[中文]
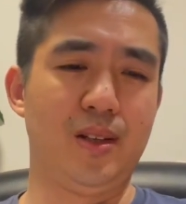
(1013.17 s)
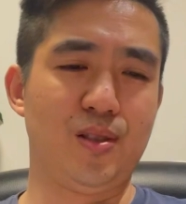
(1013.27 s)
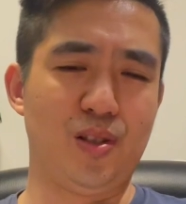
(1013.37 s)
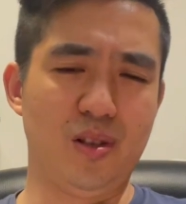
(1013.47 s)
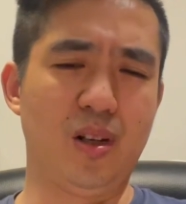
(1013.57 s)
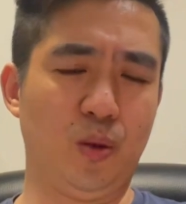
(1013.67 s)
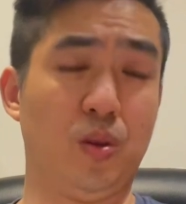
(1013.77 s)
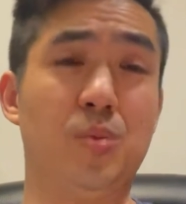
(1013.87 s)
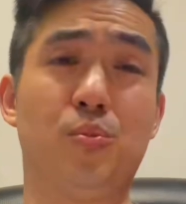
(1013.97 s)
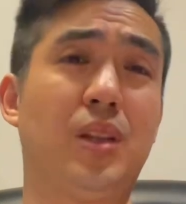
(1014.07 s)
其实很多
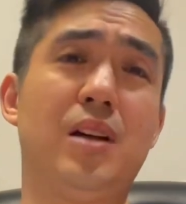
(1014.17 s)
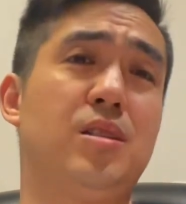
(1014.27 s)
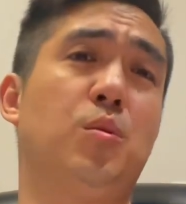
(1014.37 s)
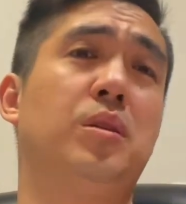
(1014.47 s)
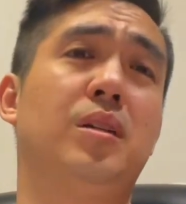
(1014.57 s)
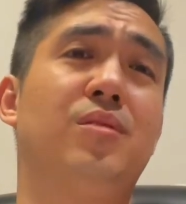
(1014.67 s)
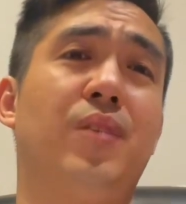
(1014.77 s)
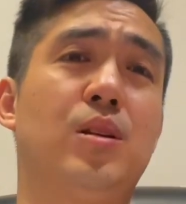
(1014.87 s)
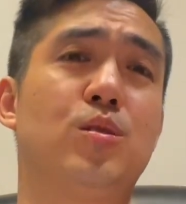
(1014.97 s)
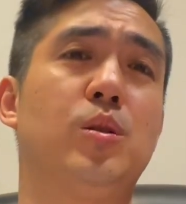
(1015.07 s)
人不太喜欢他的
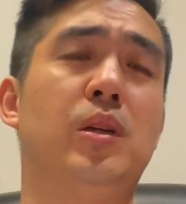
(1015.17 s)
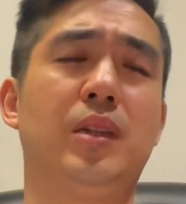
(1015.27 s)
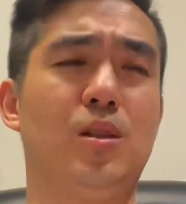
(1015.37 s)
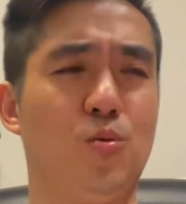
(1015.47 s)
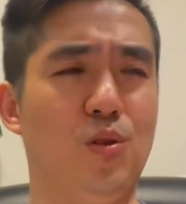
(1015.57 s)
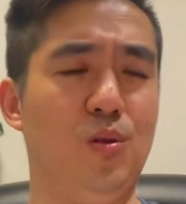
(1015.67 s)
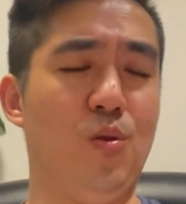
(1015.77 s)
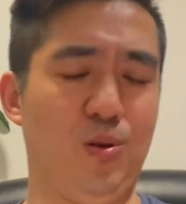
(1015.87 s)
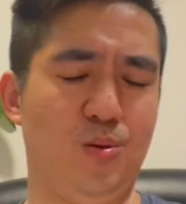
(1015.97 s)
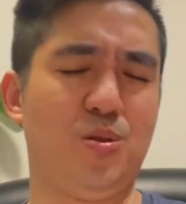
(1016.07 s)
反手啊，但是我
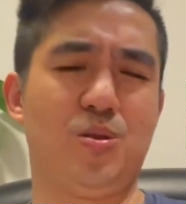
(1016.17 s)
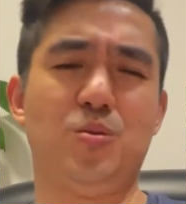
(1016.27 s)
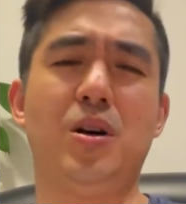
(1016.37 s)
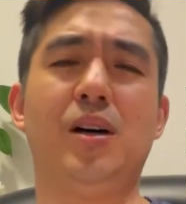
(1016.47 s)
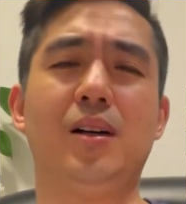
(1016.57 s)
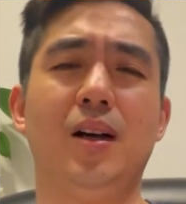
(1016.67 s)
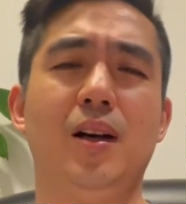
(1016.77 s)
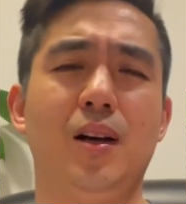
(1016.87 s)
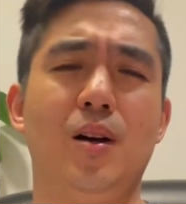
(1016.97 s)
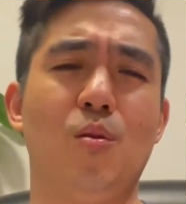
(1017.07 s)
我说句实话，
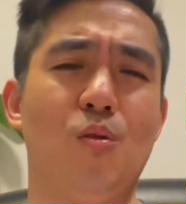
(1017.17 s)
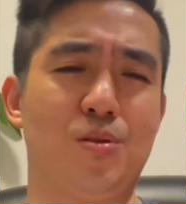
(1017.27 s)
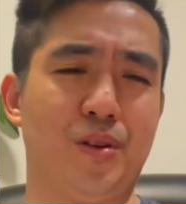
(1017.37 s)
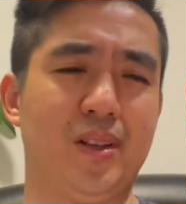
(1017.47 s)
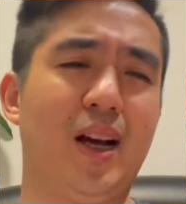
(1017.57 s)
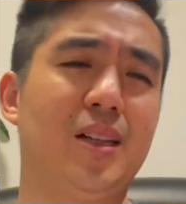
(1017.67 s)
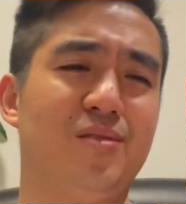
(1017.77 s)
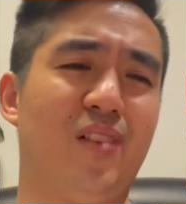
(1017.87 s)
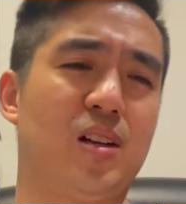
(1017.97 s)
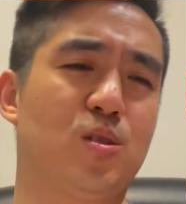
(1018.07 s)
我觉得他的
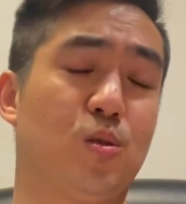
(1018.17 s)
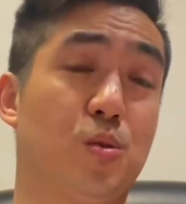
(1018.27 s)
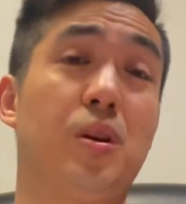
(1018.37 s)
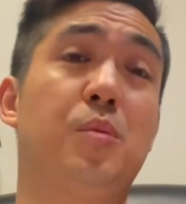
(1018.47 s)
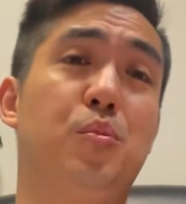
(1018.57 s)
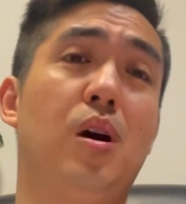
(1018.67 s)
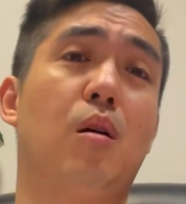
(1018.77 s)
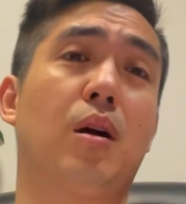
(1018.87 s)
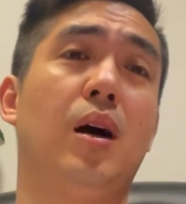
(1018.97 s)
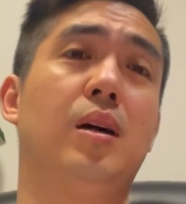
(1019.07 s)
反手虽然不
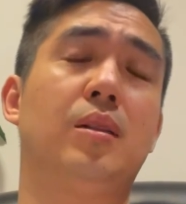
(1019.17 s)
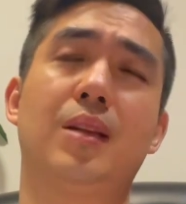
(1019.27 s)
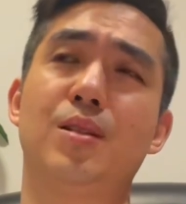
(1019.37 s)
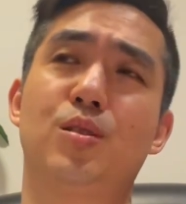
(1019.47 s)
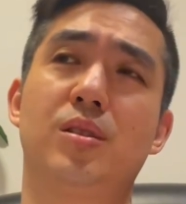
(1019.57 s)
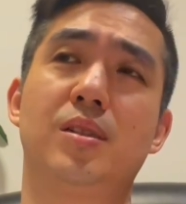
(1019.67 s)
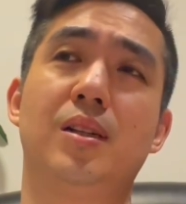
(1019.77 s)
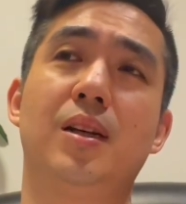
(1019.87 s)
好看啊，但是。